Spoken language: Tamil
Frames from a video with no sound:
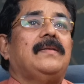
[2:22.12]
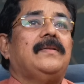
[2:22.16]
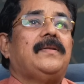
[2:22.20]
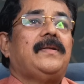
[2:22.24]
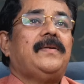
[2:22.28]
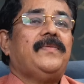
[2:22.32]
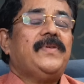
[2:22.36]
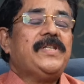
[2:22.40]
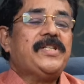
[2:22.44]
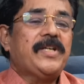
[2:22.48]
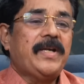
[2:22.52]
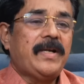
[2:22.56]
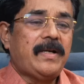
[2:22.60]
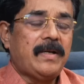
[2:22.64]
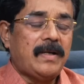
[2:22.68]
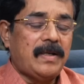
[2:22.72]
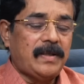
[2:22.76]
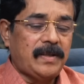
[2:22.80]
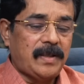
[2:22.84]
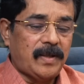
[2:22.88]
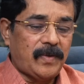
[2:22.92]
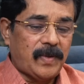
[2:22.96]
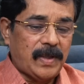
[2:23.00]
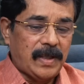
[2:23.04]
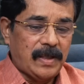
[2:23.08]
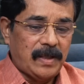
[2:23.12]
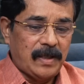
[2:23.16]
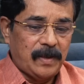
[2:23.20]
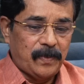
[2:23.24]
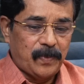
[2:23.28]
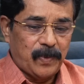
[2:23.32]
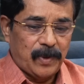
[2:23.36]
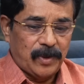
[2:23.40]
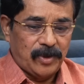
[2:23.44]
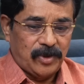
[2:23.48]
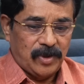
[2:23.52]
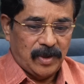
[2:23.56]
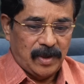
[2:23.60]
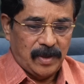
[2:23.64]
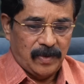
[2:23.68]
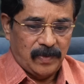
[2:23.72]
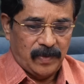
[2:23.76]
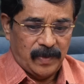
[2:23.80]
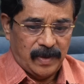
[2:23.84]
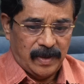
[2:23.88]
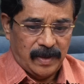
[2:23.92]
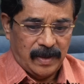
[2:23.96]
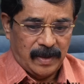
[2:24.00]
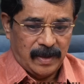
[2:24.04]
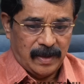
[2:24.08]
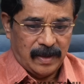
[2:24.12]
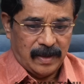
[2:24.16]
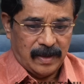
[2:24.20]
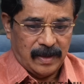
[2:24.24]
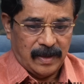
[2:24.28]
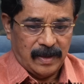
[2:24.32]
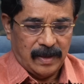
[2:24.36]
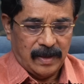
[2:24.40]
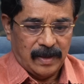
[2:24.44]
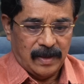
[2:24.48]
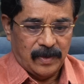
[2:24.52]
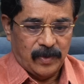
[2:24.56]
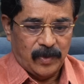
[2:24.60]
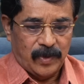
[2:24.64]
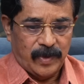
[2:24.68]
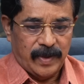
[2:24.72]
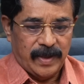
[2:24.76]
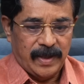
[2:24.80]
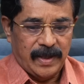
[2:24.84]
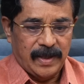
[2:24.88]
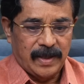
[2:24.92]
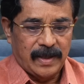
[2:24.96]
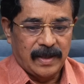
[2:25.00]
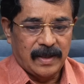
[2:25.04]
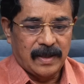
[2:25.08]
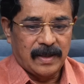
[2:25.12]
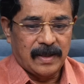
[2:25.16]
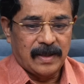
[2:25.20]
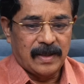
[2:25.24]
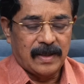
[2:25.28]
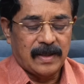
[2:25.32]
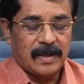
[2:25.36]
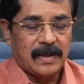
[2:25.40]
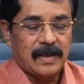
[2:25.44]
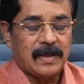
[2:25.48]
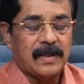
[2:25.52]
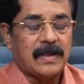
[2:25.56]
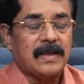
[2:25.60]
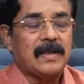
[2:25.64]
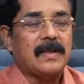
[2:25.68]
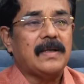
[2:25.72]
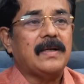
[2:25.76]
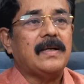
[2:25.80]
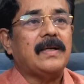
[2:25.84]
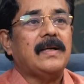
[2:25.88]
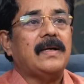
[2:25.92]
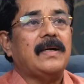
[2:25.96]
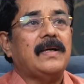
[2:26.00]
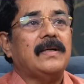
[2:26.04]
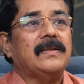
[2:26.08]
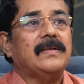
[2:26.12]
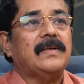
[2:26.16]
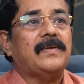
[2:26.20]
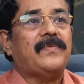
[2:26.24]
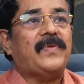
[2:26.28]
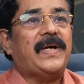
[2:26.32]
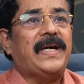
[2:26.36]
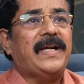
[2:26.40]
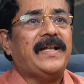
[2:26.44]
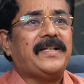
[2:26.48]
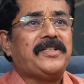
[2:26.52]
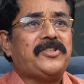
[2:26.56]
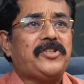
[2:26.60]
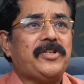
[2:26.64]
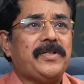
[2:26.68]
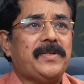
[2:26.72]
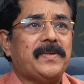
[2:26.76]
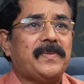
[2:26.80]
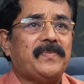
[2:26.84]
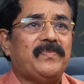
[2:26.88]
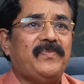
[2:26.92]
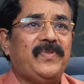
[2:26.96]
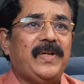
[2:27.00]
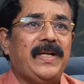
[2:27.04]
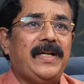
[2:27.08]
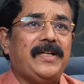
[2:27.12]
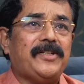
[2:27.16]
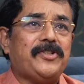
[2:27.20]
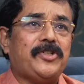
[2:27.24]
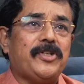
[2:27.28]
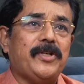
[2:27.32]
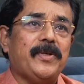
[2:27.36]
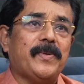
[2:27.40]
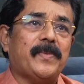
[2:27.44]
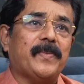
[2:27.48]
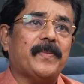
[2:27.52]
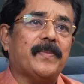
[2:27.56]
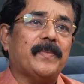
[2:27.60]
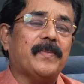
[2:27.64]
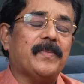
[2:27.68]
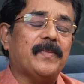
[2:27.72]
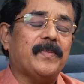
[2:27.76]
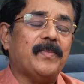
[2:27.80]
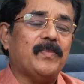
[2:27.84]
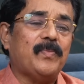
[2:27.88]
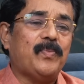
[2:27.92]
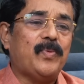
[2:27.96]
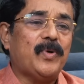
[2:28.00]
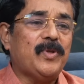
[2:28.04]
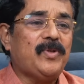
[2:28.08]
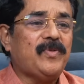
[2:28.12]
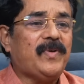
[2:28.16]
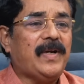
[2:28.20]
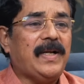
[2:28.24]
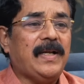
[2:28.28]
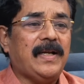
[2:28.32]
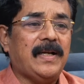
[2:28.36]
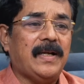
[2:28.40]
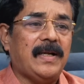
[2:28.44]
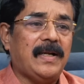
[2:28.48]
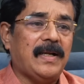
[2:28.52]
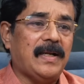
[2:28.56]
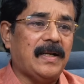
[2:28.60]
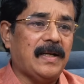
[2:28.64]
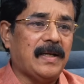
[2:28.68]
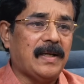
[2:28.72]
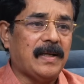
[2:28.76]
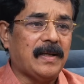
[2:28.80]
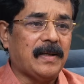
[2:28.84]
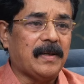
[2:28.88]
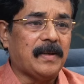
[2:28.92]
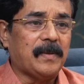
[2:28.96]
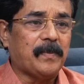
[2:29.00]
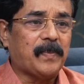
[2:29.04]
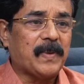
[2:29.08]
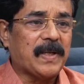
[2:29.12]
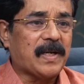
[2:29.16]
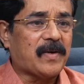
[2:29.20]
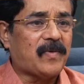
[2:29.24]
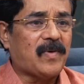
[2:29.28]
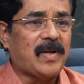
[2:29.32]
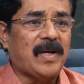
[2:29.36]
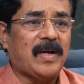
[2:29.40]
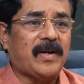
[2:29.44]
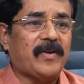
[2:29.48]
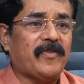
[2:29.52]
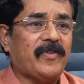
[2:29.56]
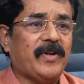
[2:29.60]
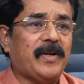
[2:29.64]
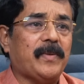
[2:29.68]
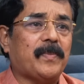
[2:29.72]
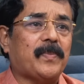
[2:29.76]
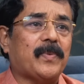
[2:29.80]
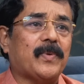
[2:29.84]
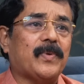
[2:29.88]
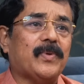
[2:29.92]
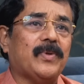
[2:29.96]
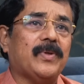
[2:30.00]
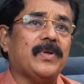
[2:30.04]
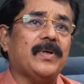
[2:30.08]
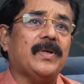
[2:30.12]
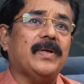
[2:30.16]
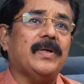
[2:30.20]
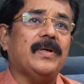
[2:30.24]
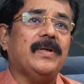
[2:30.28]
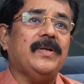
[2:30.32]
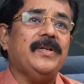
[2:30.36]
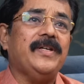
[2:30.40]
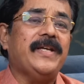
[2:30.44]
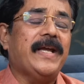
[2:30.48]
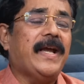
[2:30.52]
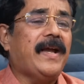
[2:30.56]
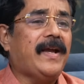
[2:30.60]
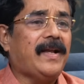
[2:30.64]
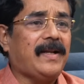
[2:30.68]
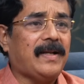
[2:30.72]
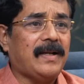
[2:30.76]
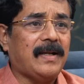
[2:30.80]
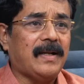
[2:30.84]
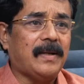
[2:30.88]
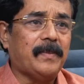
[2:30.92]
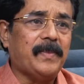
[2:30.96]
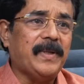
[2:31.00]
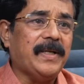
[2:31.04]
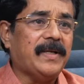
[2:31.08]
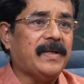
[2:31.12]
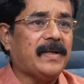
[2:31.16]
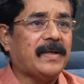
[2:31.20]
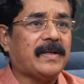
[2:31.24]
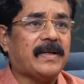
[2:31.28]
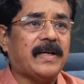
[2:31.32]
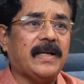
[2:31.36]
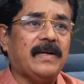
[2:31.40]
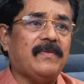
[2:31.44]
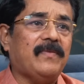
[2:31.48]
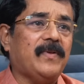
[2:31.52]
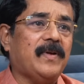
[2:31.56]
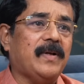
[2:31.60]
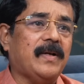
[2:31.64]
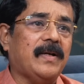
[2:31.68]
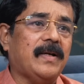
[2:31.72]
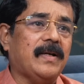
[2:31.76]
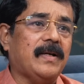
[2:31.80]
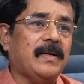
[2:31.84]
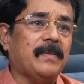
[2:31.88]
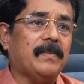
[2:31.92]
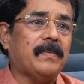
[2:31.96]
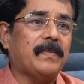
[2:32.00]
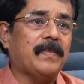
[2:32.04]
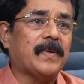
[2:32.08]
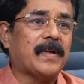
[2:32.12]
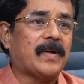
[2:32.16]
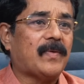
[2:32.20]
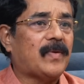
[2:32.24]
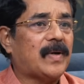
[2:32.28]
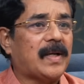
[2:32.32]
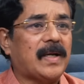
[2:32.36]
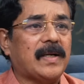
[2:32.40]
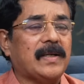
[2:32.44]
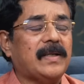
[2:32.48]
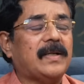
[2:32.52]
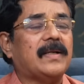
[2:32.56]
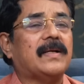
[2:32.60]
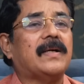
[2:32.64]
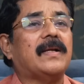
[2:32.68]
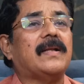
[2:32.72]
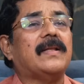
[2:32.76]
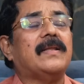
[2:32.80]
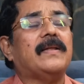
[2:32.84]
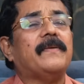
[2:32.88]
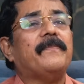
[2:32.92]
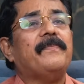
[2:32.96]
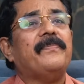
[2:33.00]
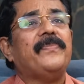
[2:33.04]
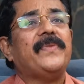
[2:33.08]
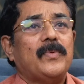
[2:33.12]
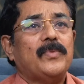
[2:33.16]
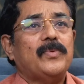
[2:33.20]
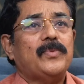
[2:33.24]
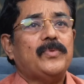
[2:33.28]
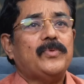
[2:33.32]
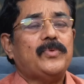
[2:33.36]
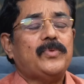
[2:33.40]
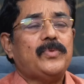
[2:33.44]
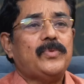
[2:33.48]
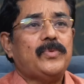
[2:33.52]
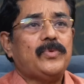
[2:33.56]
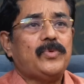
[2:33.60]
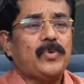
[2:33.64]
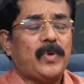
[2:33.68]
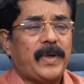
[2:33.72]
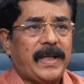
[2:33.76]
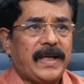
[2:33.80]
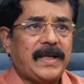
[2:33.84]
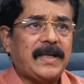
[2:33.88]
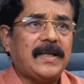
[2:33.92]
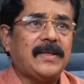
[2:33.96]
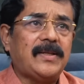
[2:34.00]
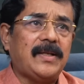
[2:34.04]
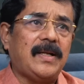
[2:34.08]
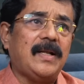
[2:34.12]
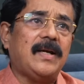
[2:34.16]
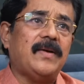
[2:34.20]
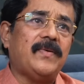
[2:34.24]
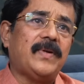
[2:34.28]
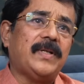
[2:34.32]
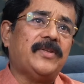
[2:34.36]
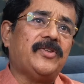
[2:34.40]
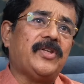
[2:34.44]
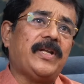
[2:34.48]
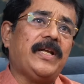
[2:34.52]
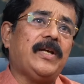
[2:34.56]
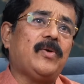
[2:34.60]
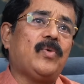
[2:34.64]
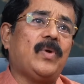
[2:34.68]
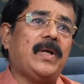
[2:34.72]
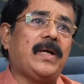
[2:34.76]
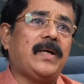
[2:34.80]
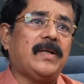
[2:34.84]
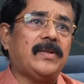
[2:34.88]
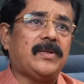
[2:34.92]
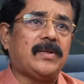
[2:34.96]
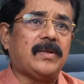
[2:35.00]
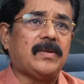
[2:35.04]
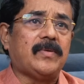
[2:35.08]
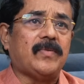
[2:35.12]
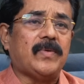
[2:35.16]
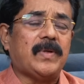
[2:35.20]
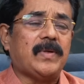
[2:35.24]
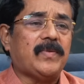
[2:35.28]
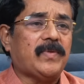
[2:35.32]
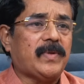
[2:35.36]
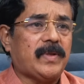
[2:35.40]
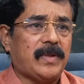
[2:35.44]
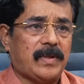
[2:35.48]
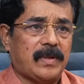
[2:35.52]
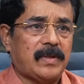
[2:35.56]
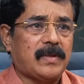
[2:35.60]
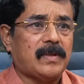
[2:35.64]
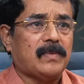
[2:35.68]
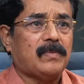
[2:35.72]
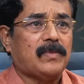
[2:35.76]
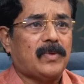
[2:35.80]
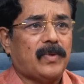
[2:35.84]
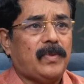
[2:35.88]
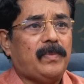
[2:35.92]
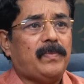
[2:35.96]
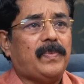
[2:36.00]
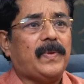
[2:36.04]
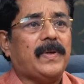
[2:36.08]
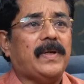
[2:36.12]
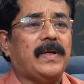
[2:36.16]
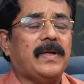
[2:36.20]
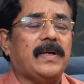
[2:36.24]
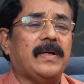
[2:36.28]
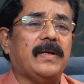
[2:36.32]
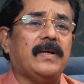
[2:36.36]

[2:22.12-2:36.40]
திரு விஜயகாந்த் அவர்களை பொறுத்தளவில் அவருடைய அந்த வளர்ச்சியும் வீழ்ச்சியும் பொது வெளிகளில் பரவலாகவே இப்போது ஏன் அப்படிங்கிற கேள்வி பரவலாக இருக்கிறது தொடக்கத்தில் அவர் திரையுலகத்துக்கு வருவதற்கு முன்பு